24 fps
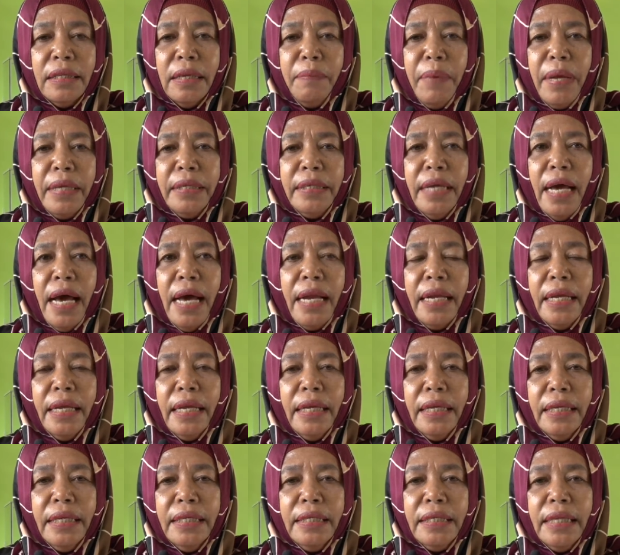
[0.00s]
tepatnya
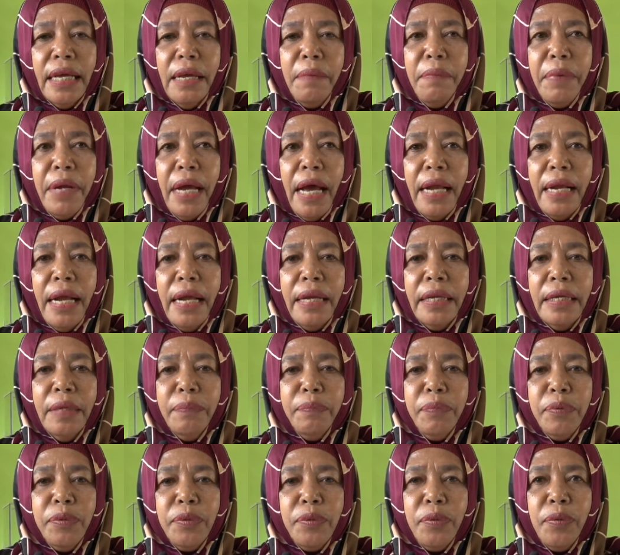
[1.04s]
hari ini saya berada
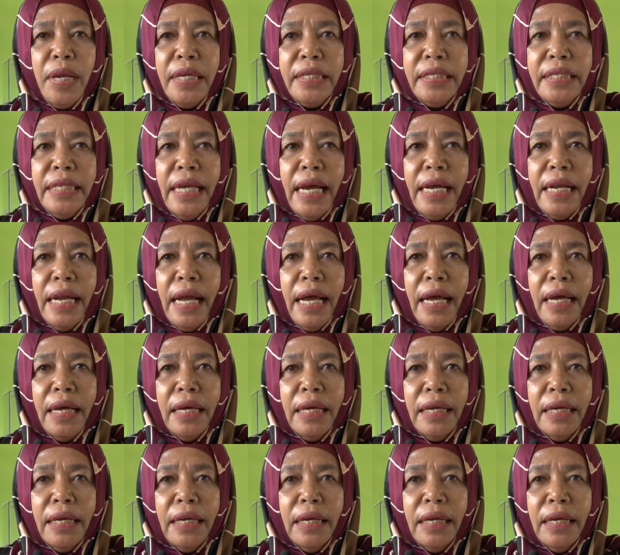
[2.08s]
di Pustu Lasiana